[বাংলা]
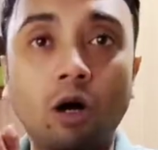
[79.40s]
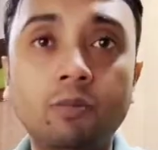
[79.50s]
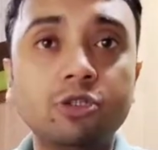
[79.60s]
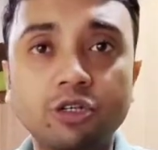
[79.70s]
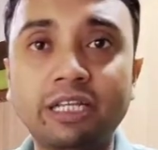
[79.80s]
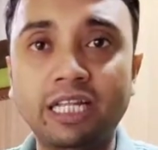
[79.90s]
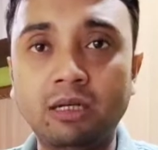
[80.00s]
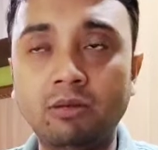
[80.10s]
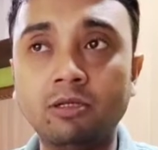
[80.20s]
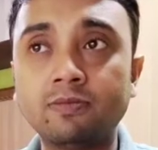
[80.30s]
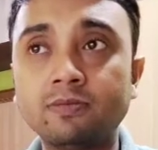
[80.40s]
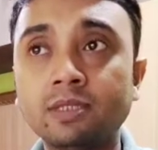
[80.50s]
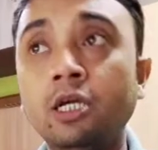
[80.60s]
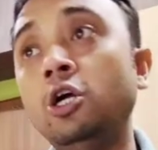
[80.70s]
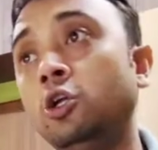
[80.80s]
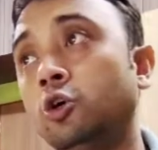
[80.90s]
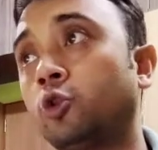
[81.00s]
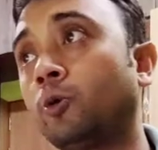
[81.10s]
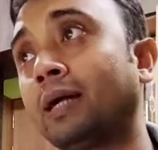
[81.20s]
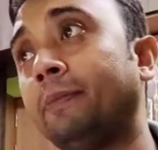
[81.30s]
অবশ্যই দিয়ে দেবো তো
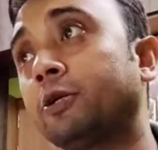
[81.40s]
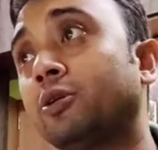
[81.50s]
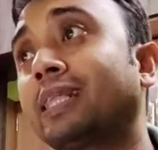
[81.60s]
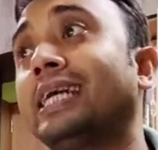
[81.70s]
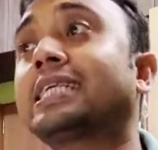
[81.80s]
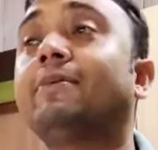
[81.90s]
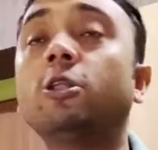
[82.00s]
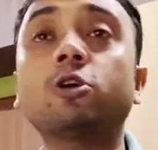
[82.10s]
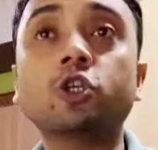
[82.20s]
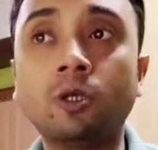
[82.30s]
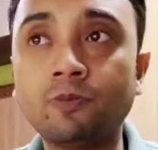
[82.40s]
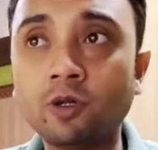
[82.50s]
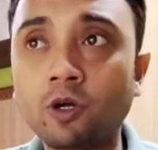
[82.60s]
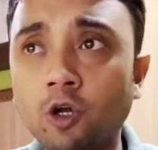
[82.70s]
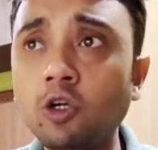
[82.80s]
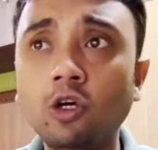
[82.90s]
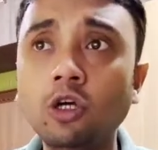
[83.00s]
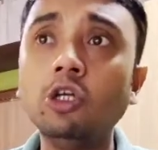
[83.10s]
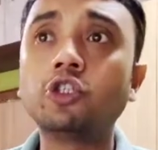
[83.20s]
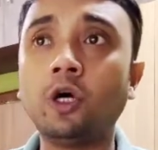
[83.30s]
তোমরা আপাতত ক্লাসটা ভালো করে সম্পন্ন করো
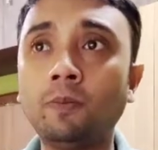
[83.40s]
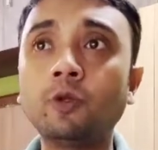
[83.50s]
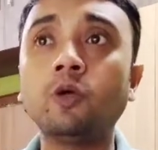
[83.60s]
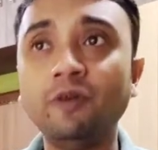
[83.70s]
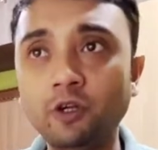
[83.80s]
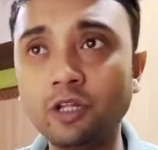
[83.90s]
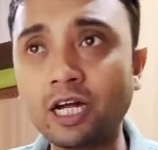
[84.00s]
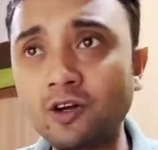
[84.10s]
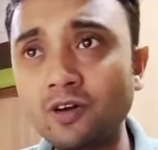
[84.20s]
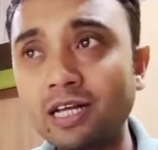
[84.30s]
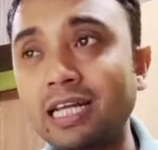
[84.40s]
সম্পূর্ণ ভিডিও দেখো